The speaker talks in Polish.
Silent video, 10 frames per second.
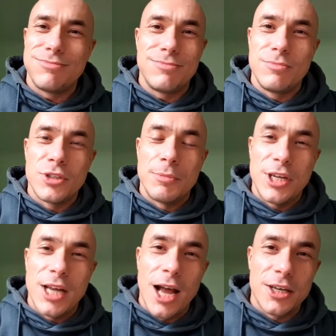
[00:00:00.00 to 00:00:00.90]
może być
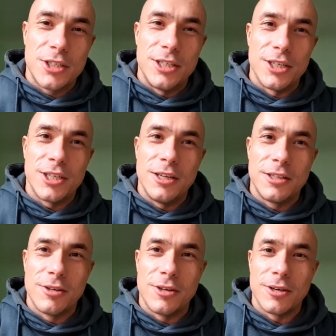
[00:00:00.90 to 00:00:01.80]
każdy, jeżeli
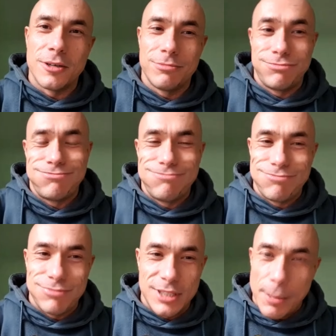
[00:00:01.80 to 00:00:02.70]
tylko
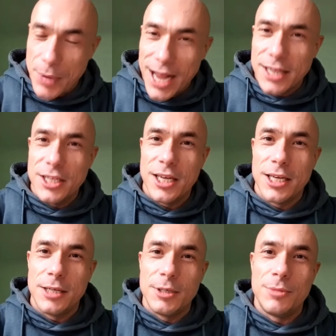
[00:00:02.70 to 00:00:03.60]
zapragnie
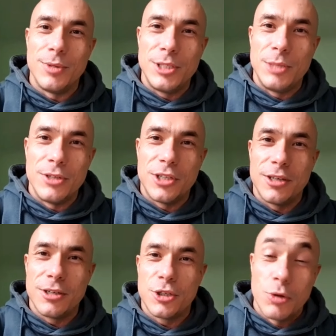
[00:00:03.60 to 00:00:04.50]
i, i
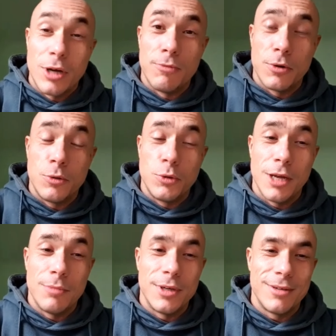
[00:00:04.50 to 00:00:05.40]
będzie szukał wokół
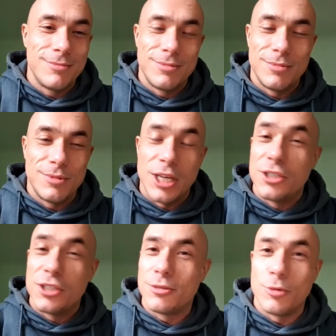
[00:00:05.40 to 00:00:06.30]
hmm. siebie
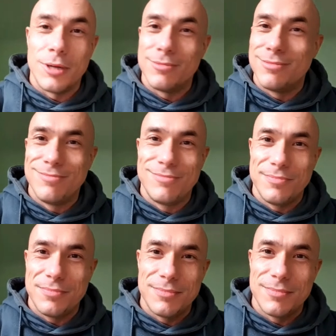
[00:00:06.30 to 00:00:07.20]
rzeczy, które
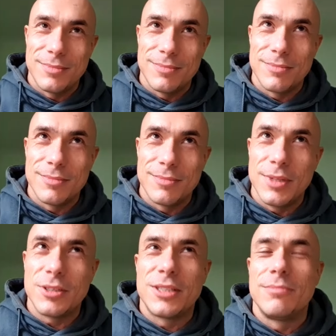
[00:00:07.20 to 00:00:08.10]
no,
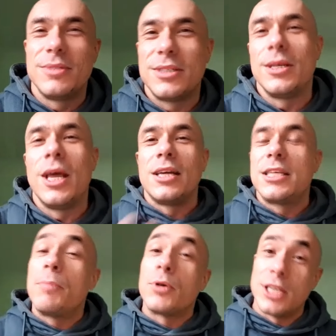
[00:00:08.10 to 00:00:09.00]
chce
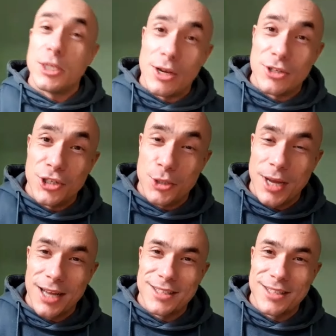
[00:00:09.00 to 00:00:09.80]
poznać bardziej świat.